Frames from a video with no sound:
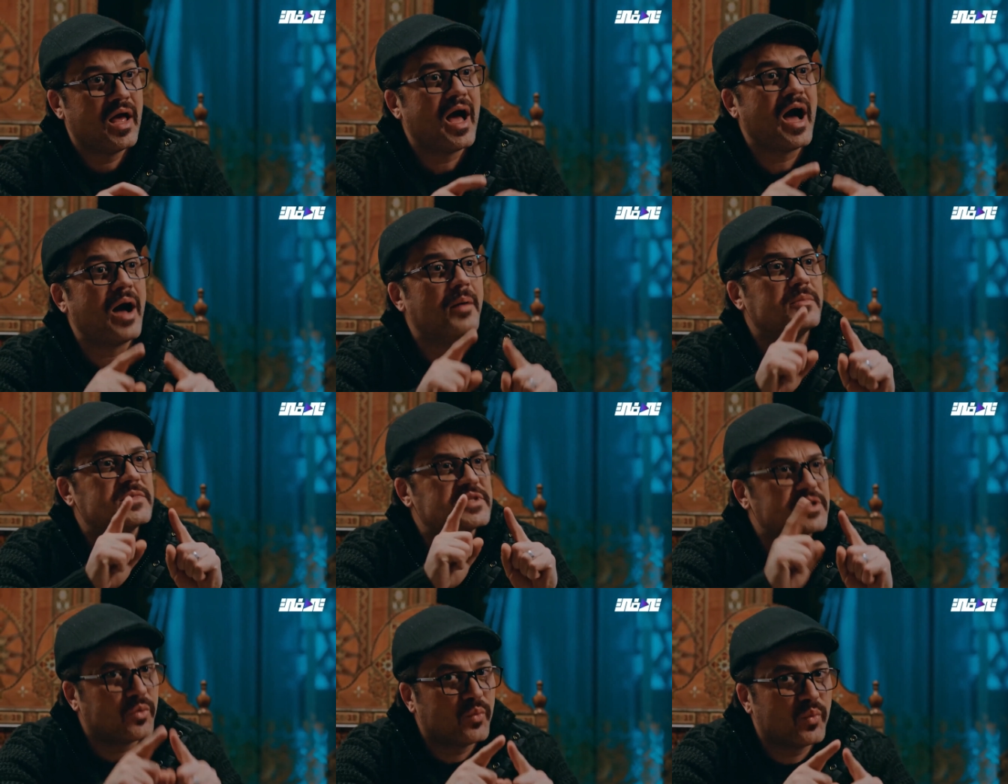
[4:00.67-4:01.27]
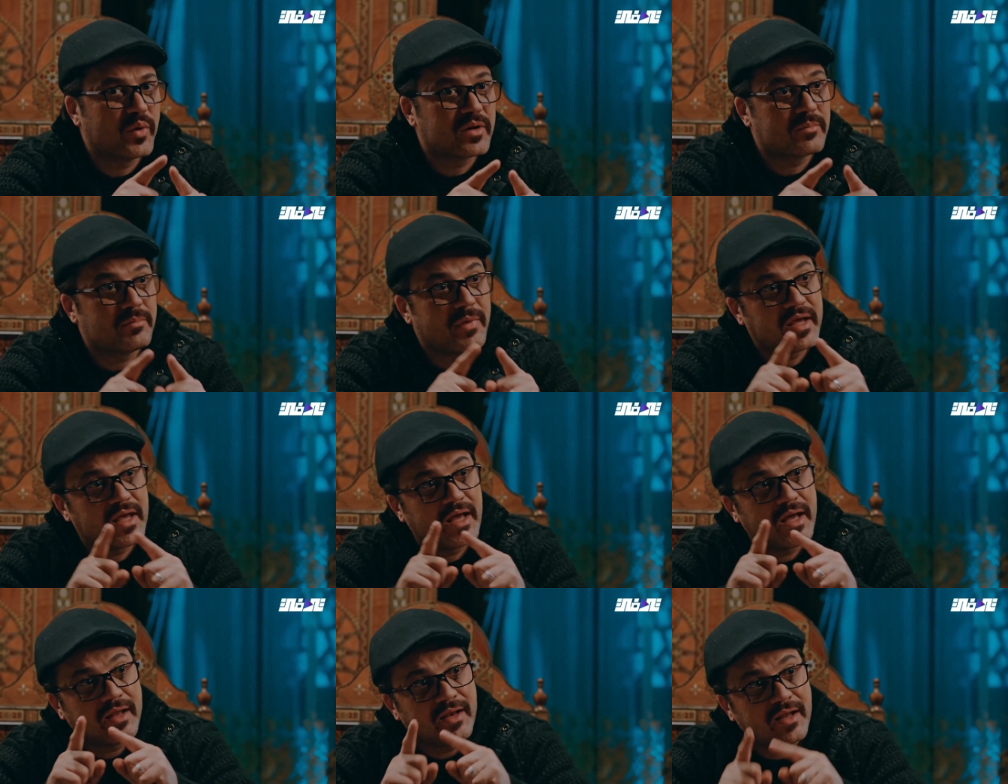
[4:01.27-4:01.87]
عم زور
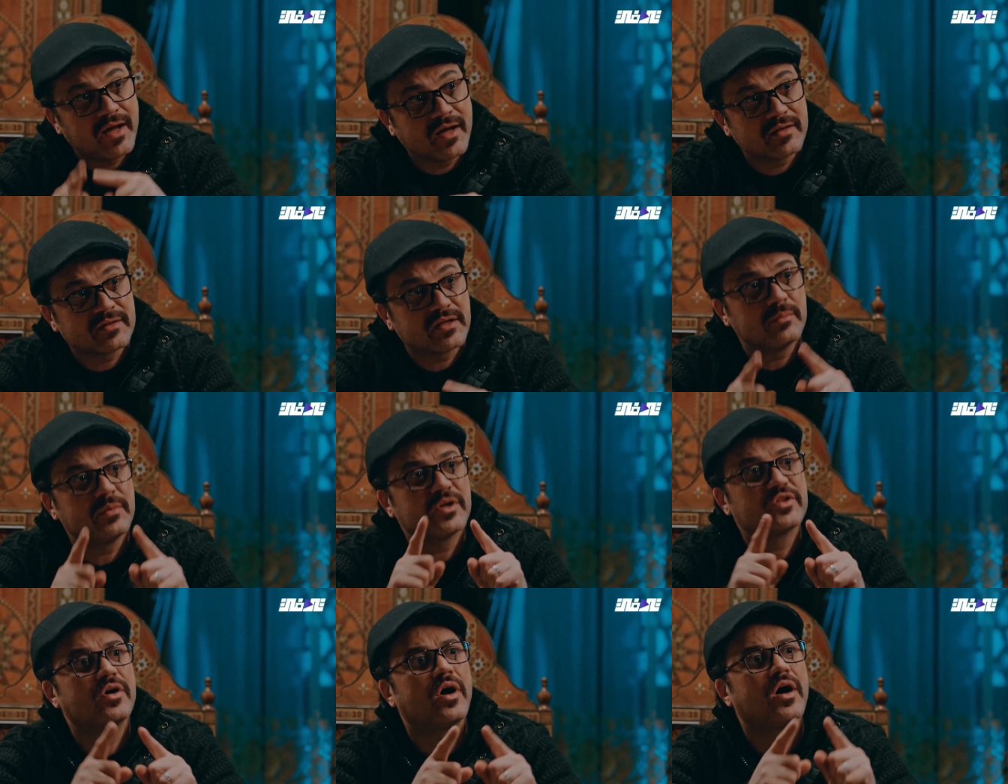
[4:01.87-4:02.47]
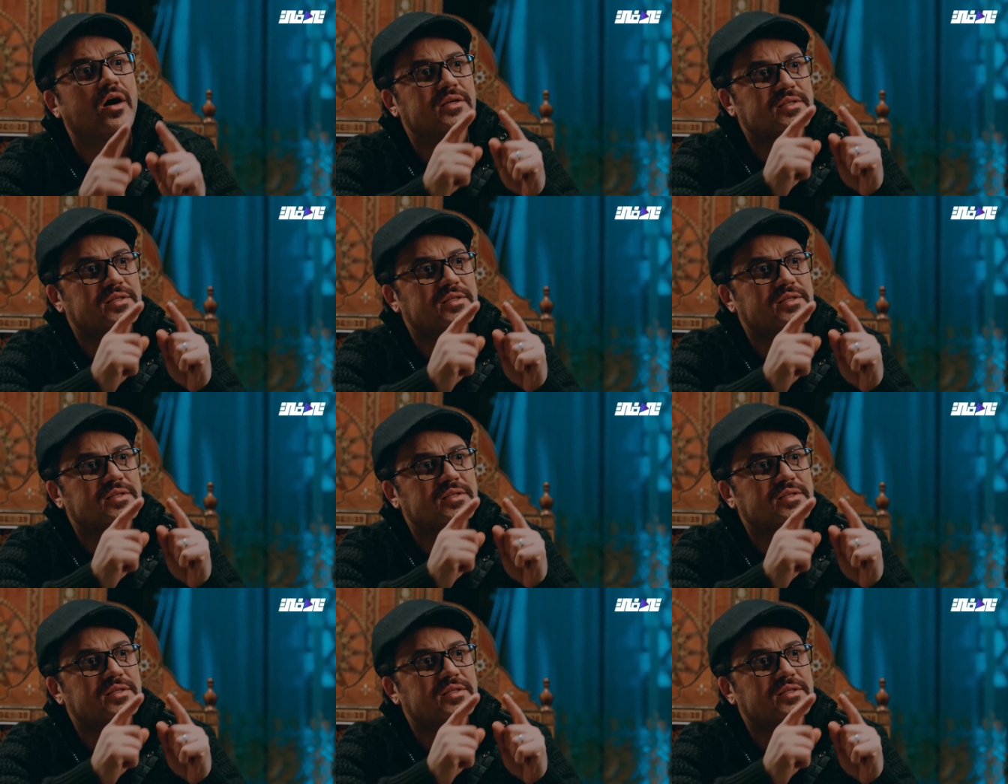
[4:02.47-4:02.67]
بيانات البطاقة